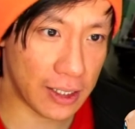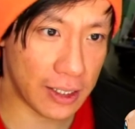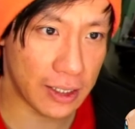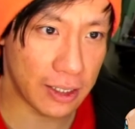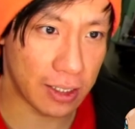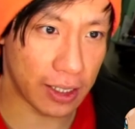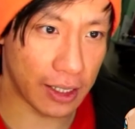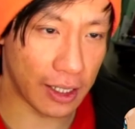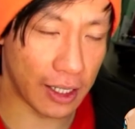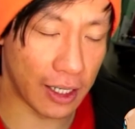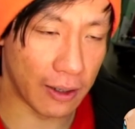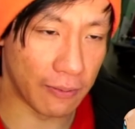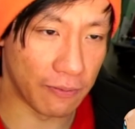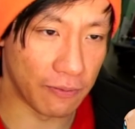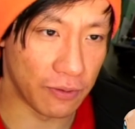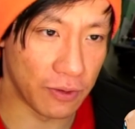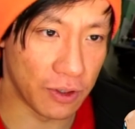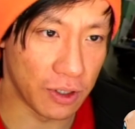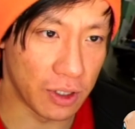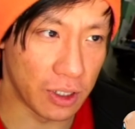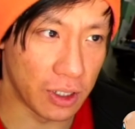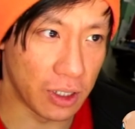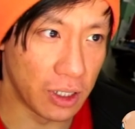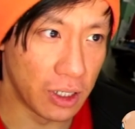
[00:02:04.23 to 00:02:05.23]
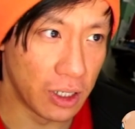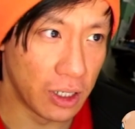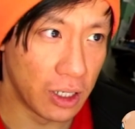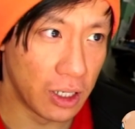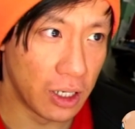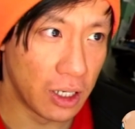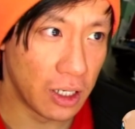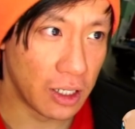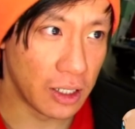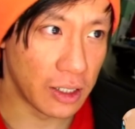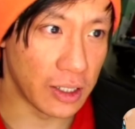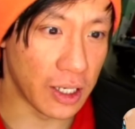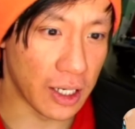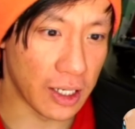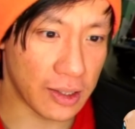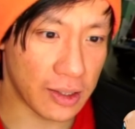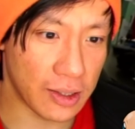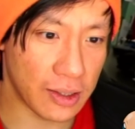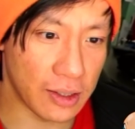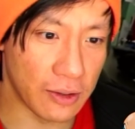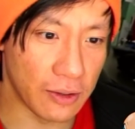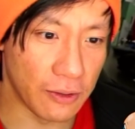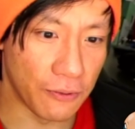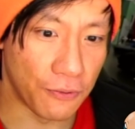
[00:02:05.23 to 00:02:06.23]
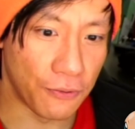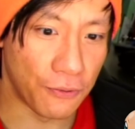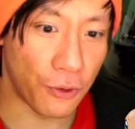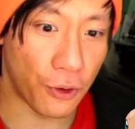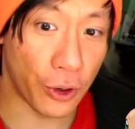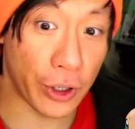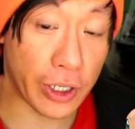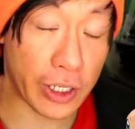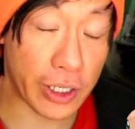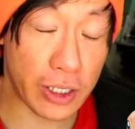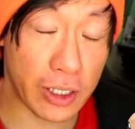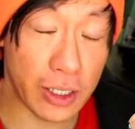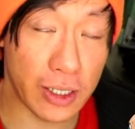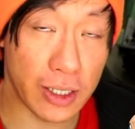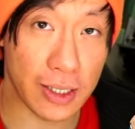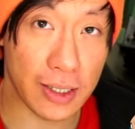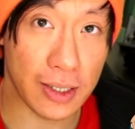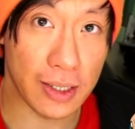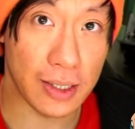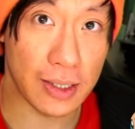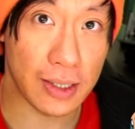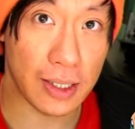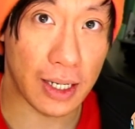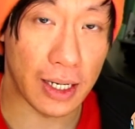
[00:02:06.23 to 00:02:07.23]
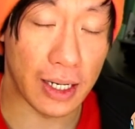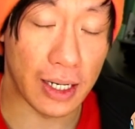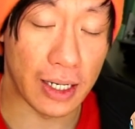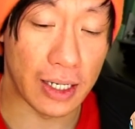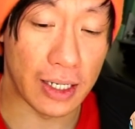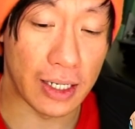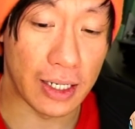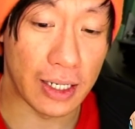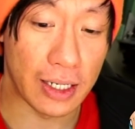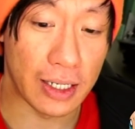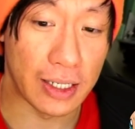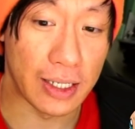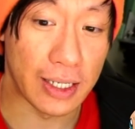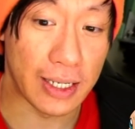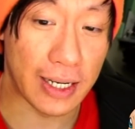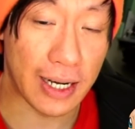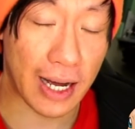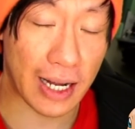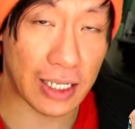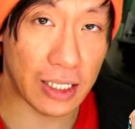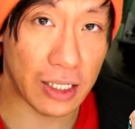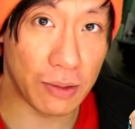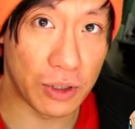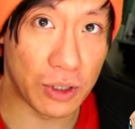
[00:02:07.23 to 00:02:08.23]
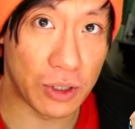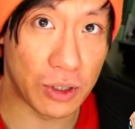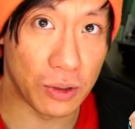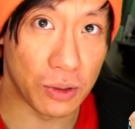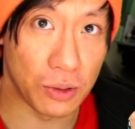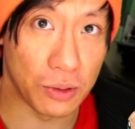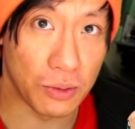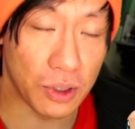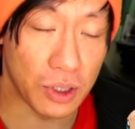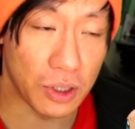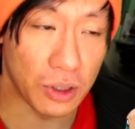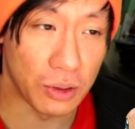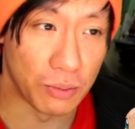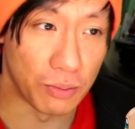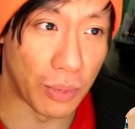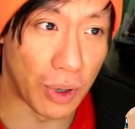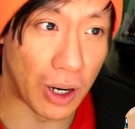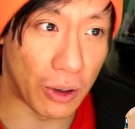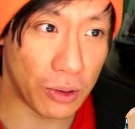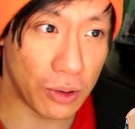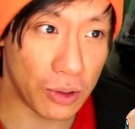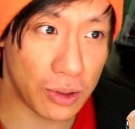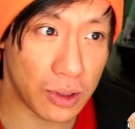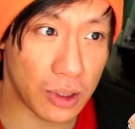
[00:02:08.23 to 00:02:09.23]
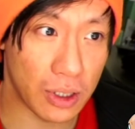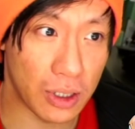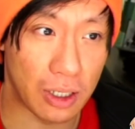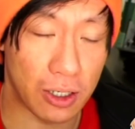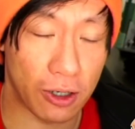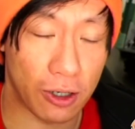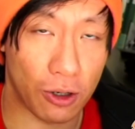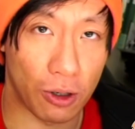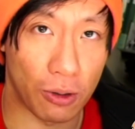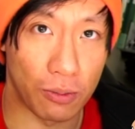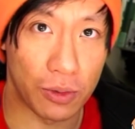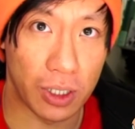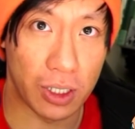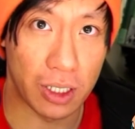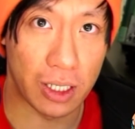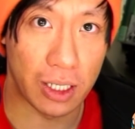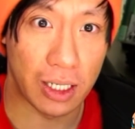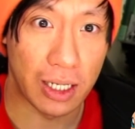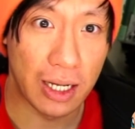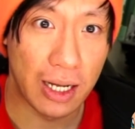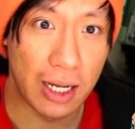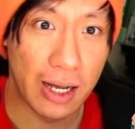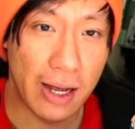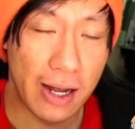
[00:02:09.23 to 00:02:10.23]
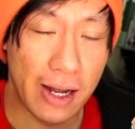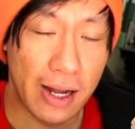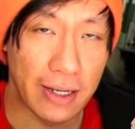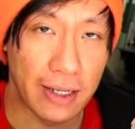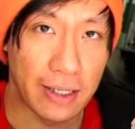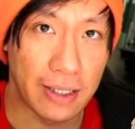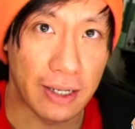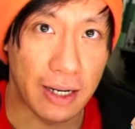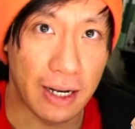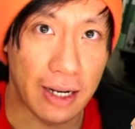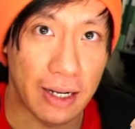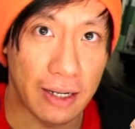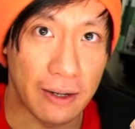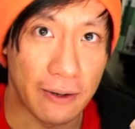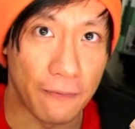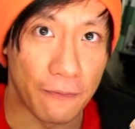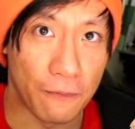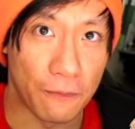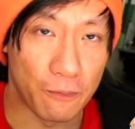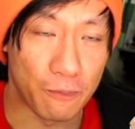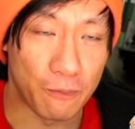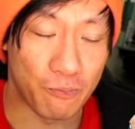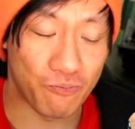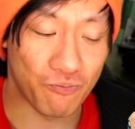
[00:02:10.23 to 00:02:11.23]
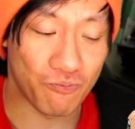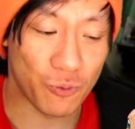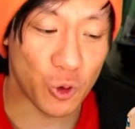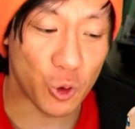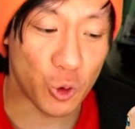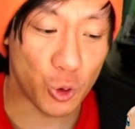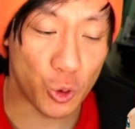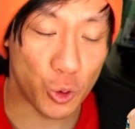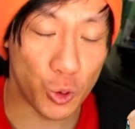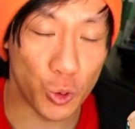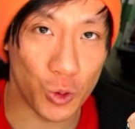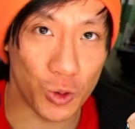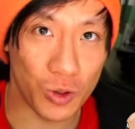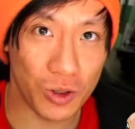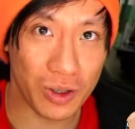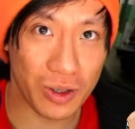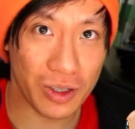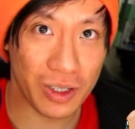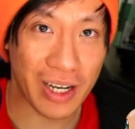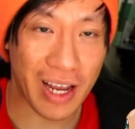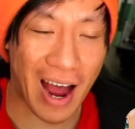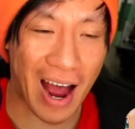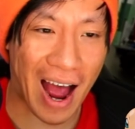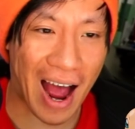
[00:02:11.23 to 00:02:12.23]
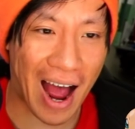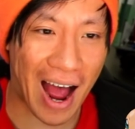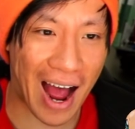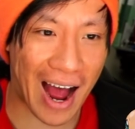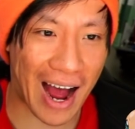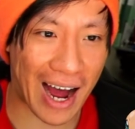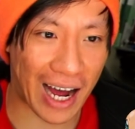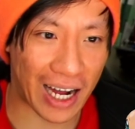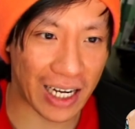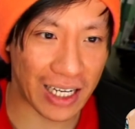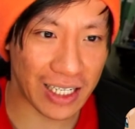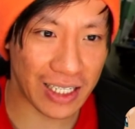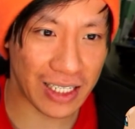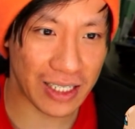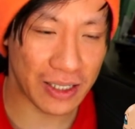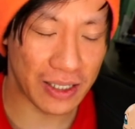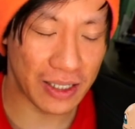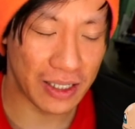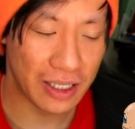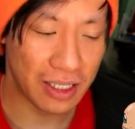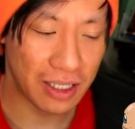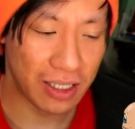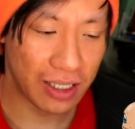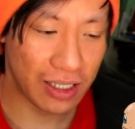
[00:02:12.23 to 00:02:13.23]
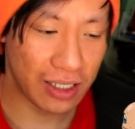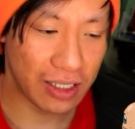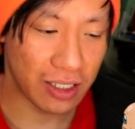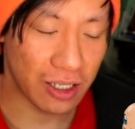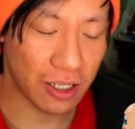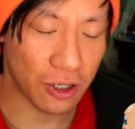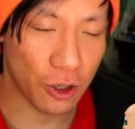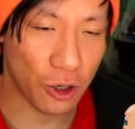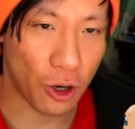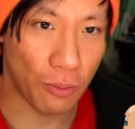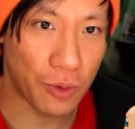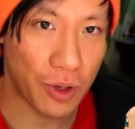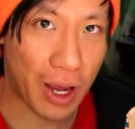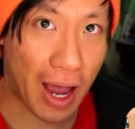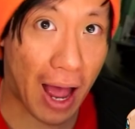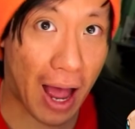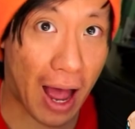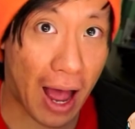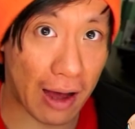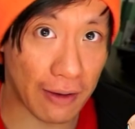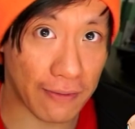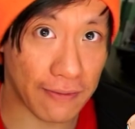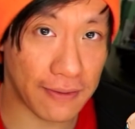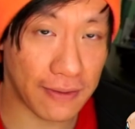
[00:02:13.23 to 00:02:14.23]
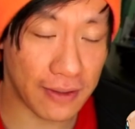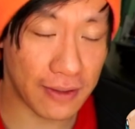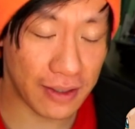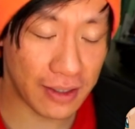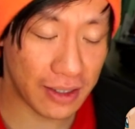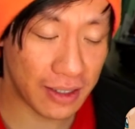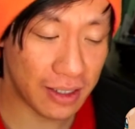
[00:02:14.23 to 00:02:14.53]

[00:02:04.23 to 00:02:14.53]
dann haben wir jetzt einen Feuerriegel, das ist ein, eine Ratte bzw. eine Maus. Danach kommt ja ein Küken, der Hahn, dann kommt der Affe,